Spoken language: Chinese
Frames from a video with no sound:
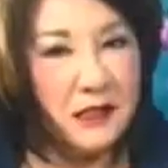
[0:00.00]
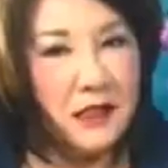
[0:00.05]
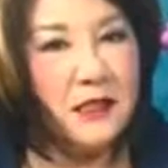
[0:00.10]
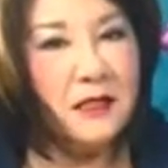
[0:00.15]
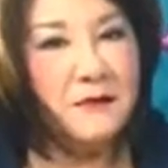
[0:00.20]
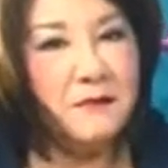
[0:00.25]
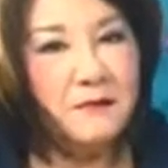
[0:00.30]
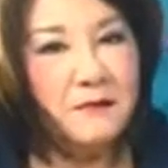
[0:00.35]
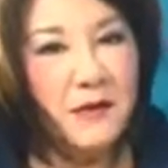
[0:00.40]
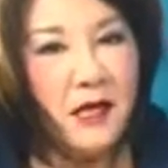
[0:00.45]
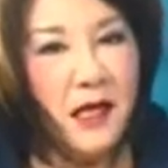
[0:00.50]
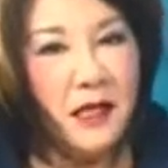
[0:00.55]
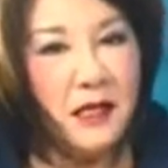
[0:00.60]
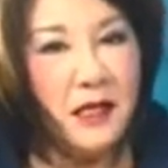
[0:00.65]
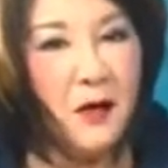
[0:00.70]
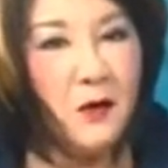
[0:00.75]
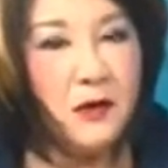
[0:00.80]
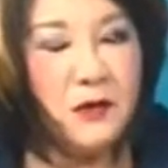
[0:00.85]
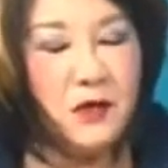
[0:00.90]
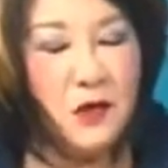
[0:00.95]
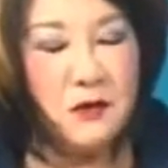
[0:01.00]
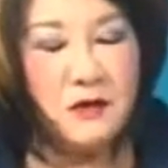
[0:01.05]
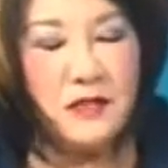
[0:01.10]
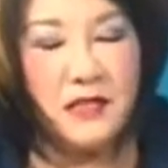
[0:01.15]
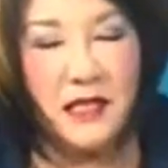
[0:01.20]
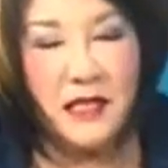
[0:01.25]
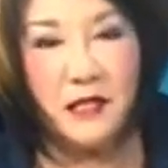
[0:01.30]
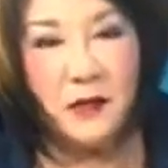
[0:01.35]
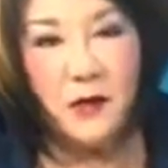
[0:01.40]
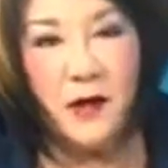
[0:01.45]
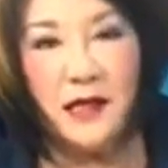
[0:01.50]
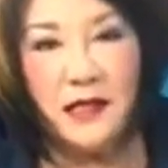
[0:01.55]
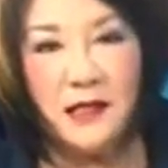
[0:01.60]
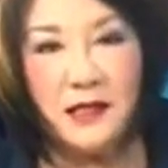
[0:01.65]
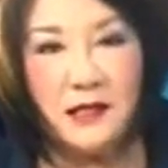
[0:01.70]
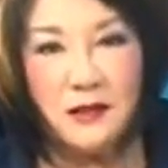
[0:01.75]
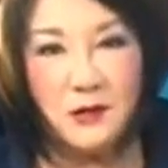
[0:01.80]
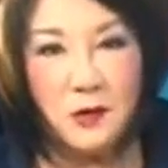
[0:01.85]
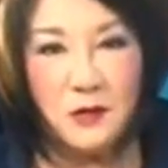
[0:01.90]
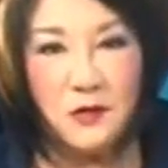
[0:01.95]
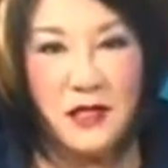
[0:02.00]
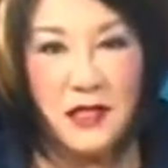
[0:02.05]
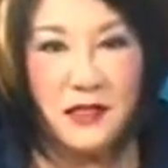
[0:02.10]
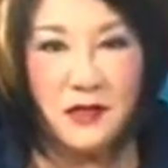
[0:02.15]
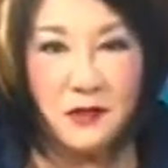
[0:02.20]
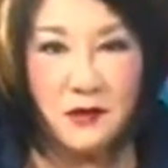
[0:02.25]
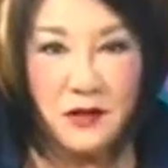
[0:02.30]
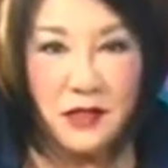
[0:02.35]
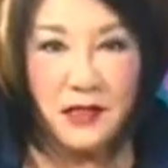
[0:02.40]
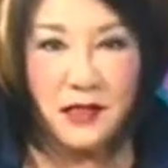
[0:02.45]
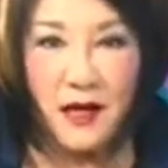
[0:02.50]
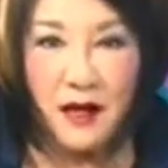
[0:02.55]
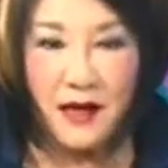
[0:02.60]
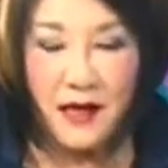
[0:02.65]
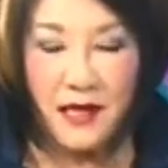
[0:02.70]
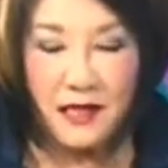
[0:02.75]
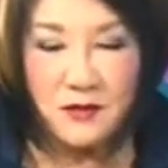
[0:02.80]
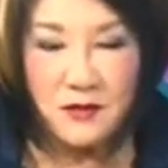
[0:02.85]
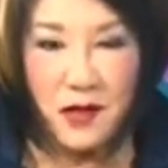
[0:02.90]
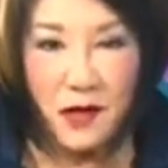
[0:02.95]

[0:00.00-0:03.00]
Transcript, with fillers: 是，那我从这一段呢中间就听到 k e